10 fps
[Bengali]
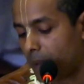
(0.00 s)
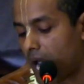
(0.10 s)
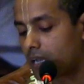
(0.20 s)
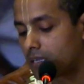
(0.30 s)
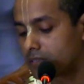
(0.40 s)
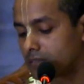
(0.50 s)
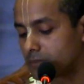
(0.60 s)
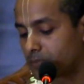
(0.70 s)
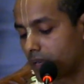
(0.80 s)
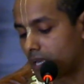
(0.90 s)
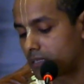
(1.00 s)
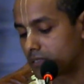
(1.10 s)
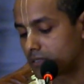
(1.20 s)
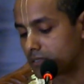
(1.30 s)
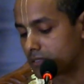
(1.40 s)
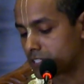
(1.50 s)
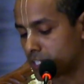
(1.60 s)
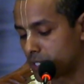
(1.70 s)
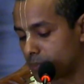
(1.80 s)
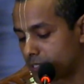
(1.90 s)
পারং পরং
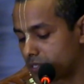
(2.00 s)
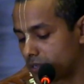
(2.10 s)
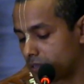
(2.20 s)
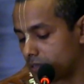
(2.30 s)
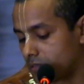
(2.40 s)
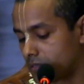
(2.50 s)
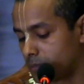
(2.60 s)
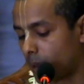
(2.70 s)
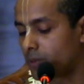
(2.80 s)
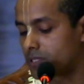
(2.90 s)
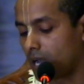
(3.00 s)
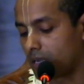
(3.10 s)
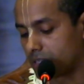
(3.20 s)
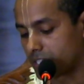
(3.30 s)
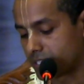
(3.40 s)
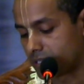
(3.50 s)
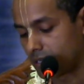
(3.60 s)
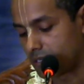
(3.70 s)
জিগমিশোর ভবসাগরস্য